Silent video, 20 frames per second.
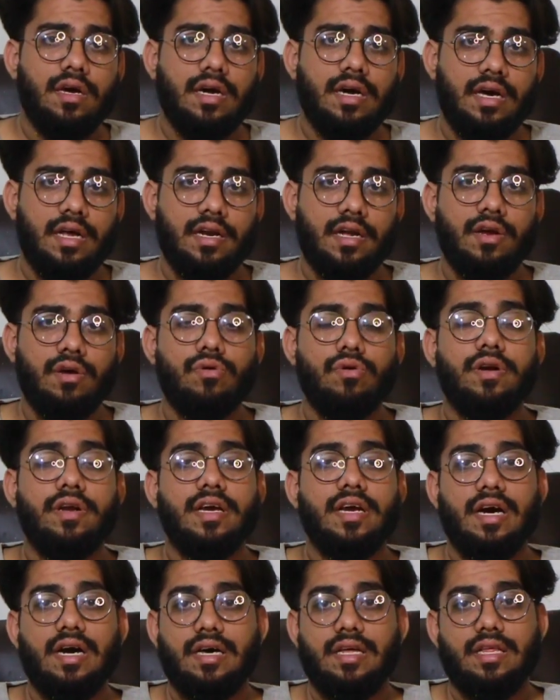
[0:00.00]
करके
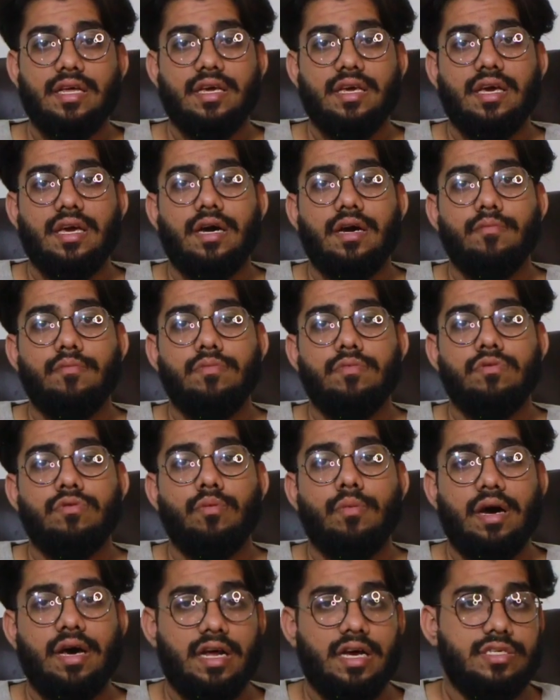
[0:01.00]
उन्होंने कहा था कि हम
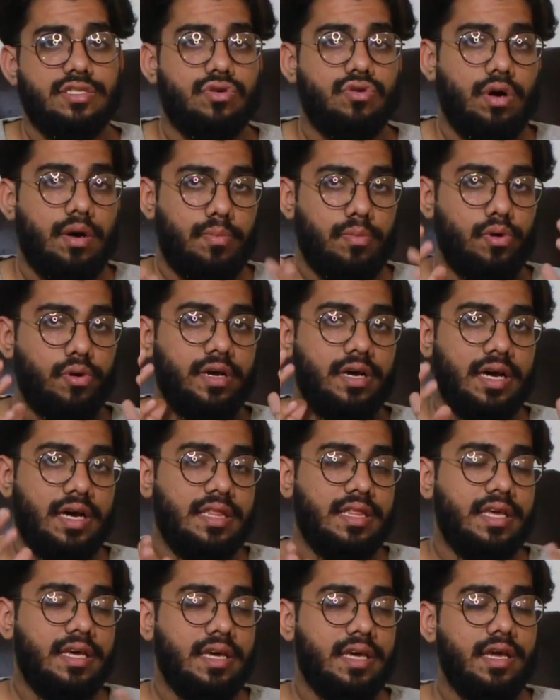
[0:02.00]
दोबारा इसको अपलोड कर
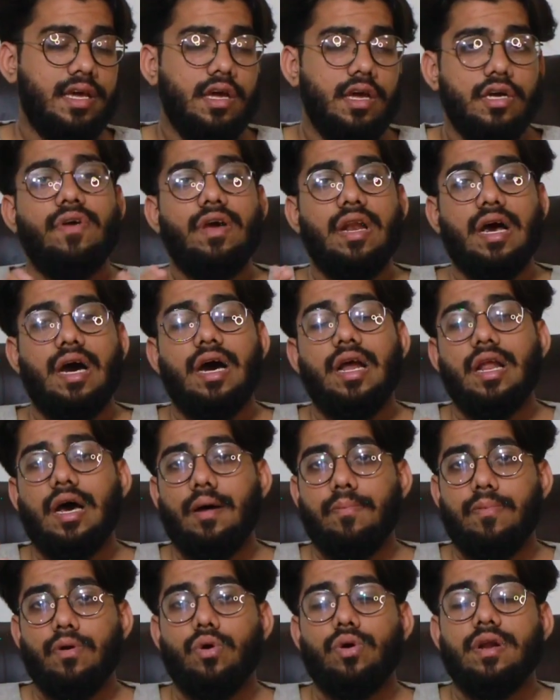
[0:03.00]
देंगे फ़िलहाल
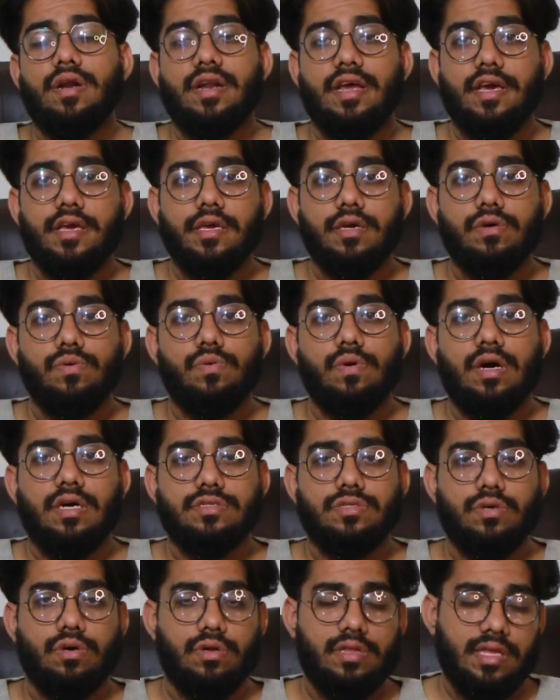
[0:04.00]
अपलोड नहीं हुआ
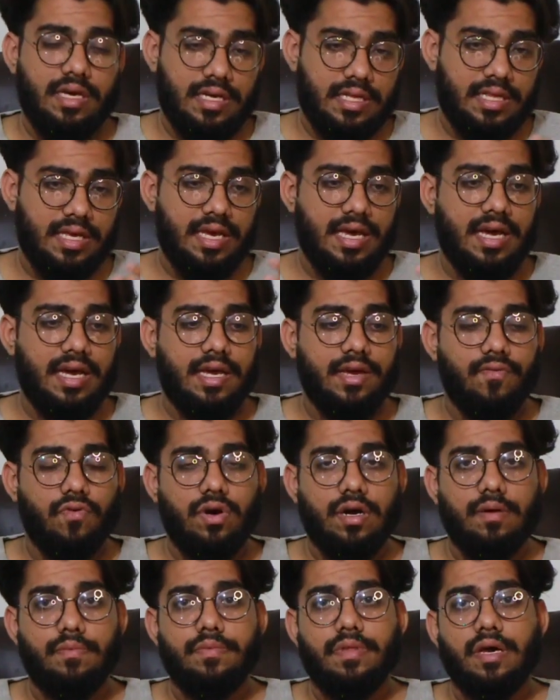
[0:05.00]
सो देखते हैं कि वो
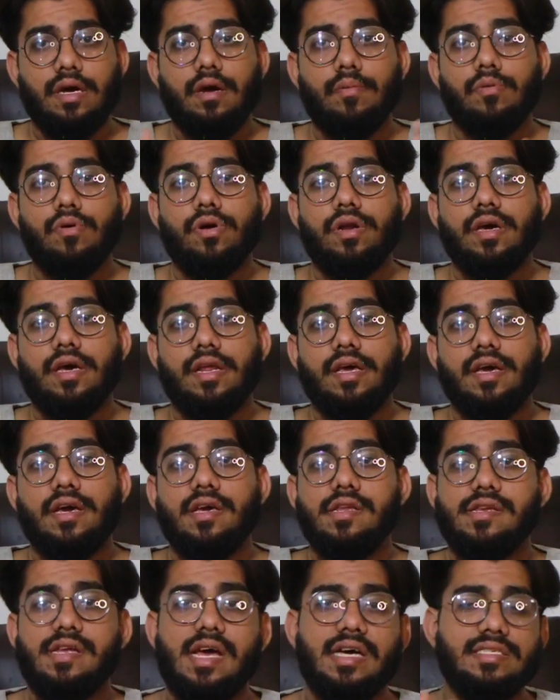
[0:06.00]
कब तक अपलोड
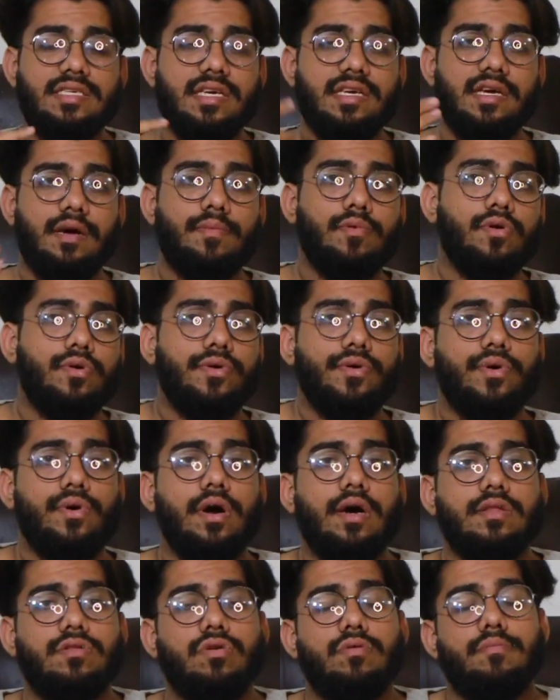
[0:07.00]
करेंगे जैसे ही अपलोड
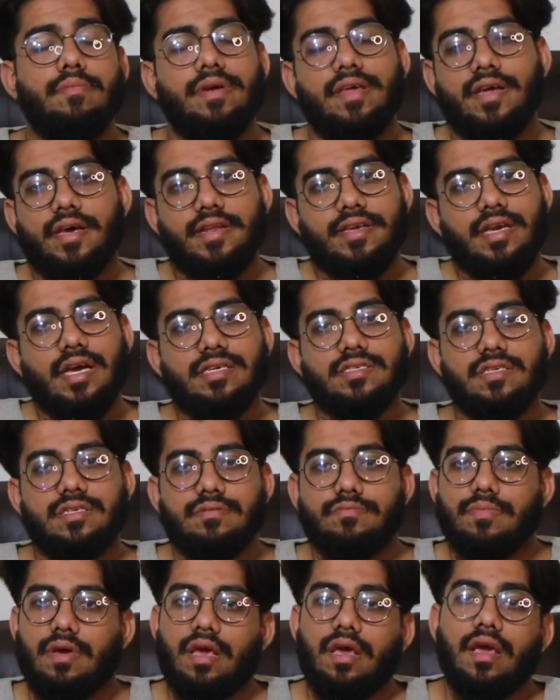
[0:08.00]
होगा तो मेरा
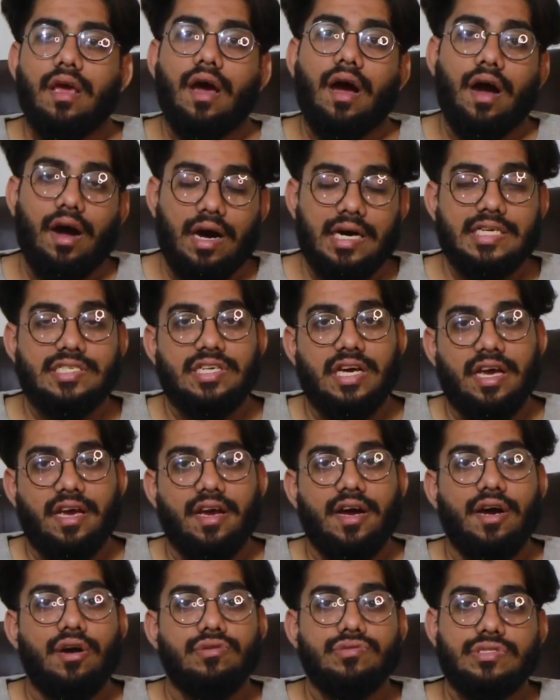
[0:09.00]
रिएक्शन भी आ
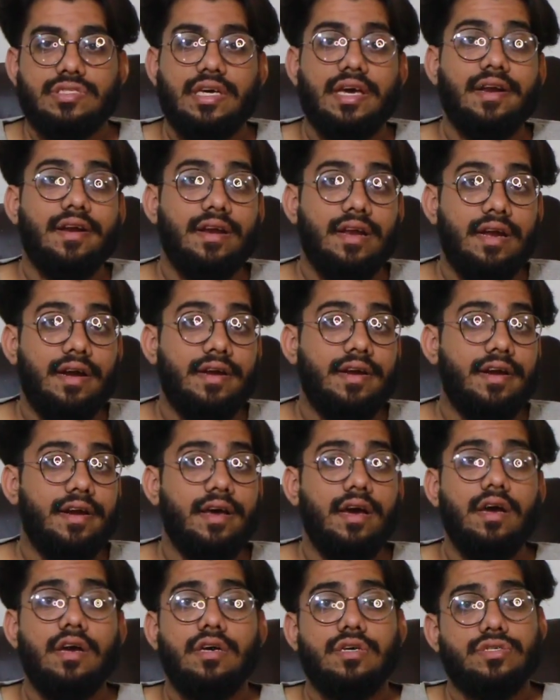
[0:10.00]
जाएगा उसके
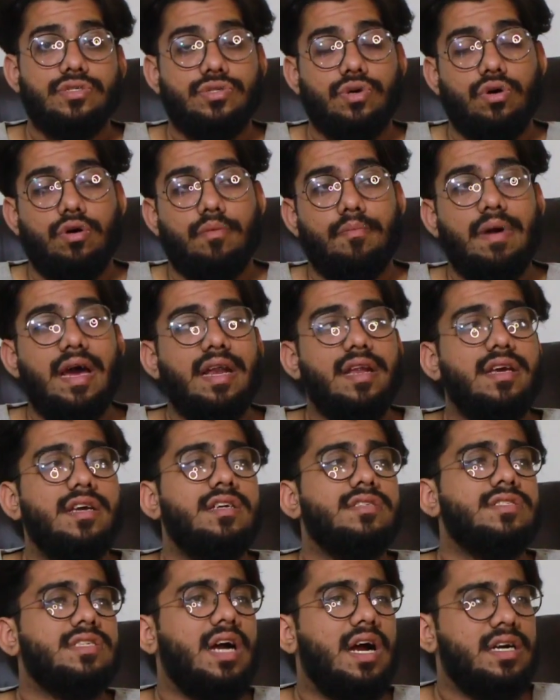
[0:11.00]
रिलेटेड सो
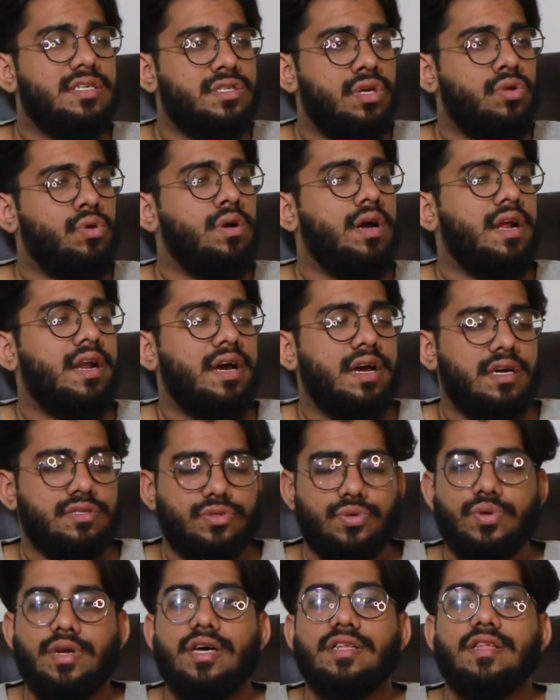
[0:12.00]
मैंने स्टार्ट से तो गाना
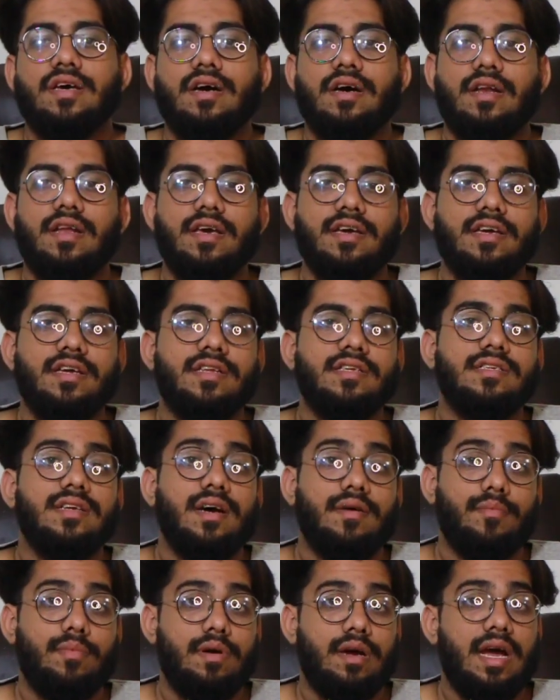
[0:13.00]
सुना था लेकिन
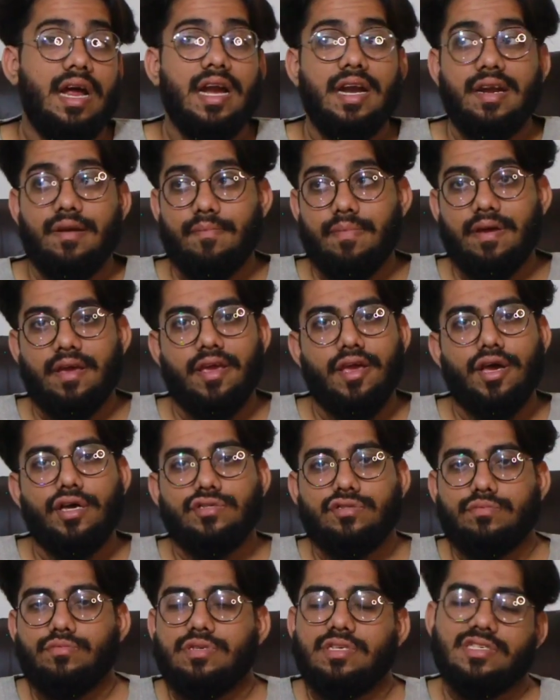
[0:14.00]
जब एंड पे गया
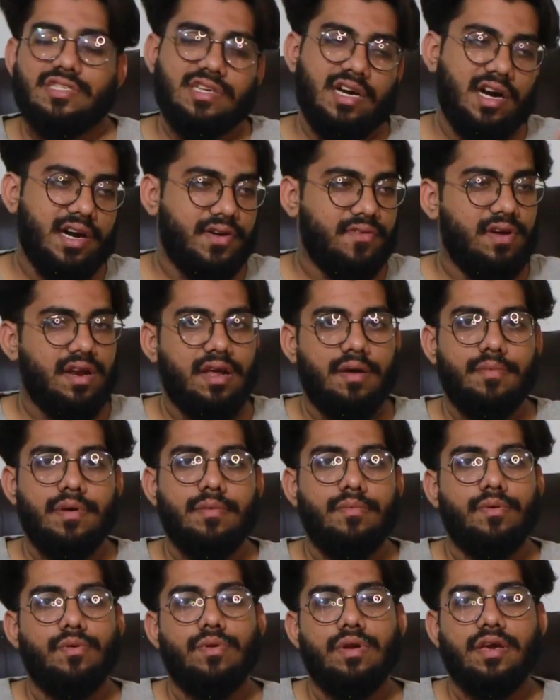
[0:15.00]
सो तो मुझे स्टार्ट वाला
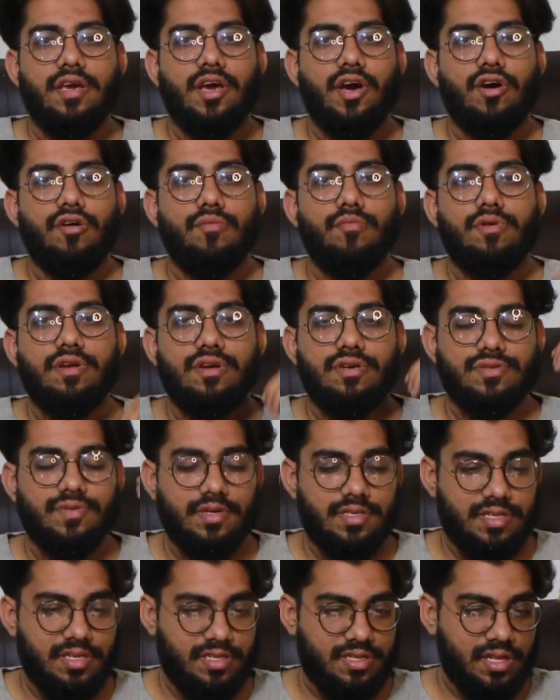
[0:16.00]
भी भूल गया और मुझे उस
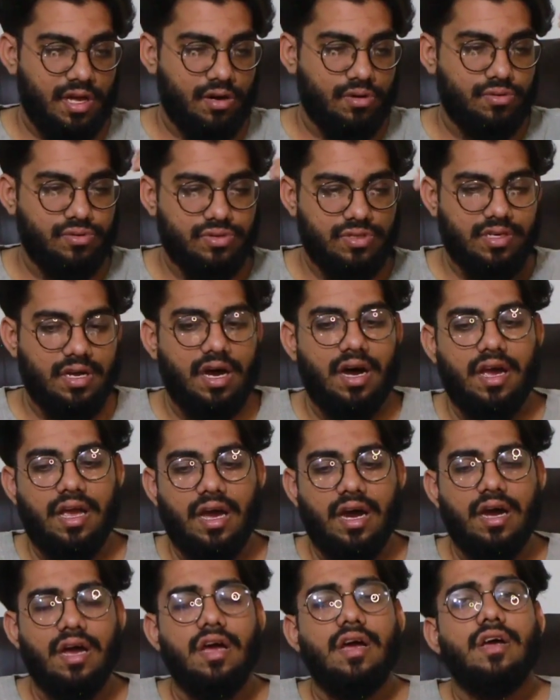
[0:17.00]
वक्त इतना गुस्सा
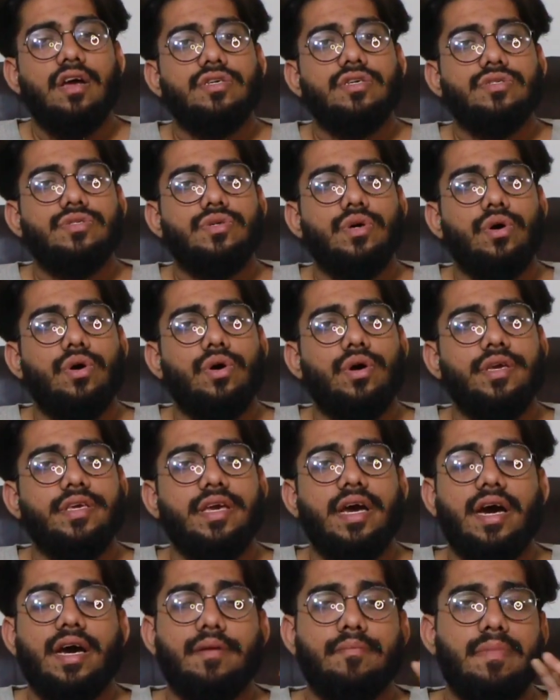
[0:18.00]
आया सो
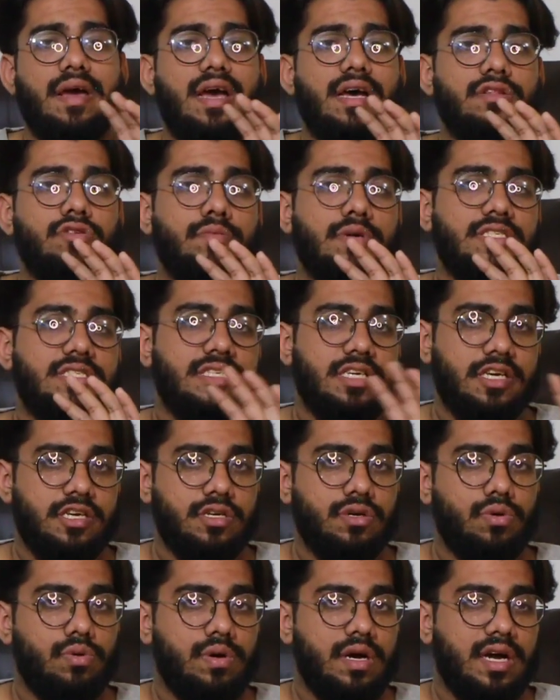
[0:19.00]
यार मैं तो बस यही
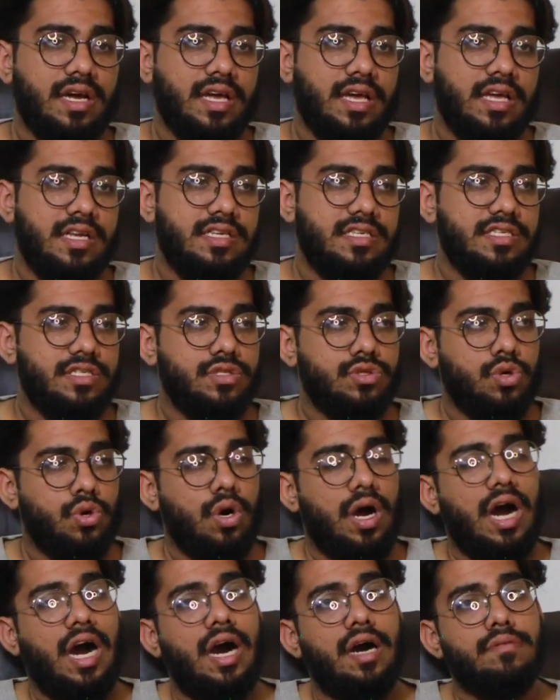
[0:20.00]
कहूँगा कि जिसको
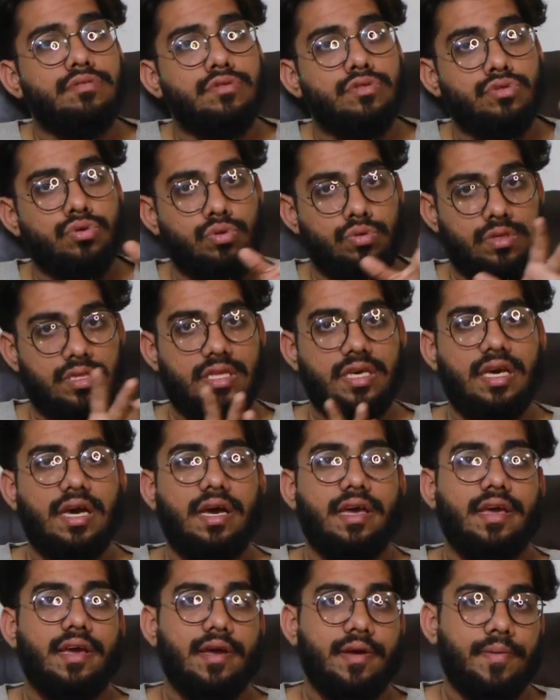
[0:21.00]
आप सुनते
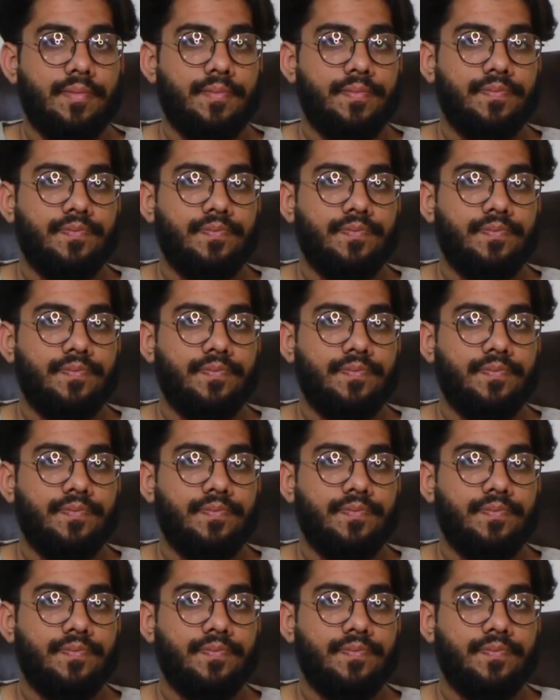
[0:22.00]
आए हैं